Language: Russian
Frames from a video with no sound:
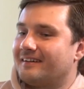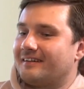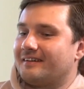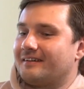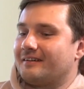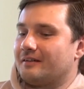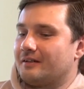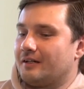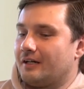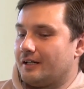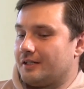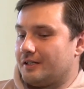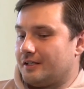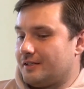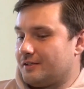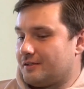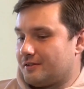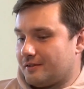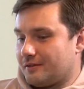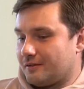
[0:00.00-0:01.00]
А, а
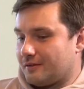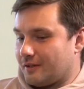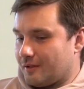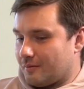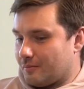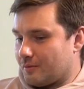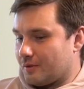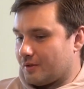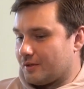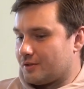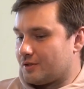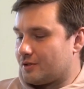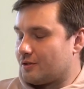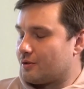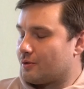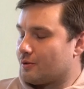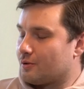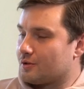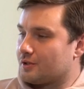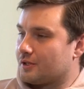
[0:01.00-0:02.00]
есть э, там э,
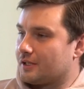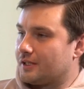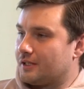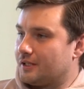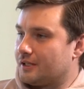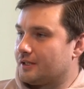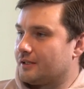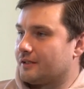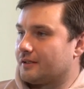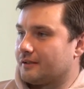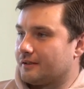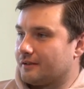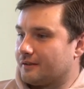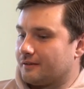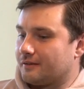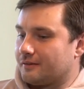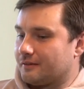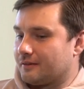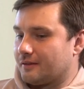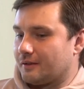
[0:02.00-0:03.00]
серьезные игры,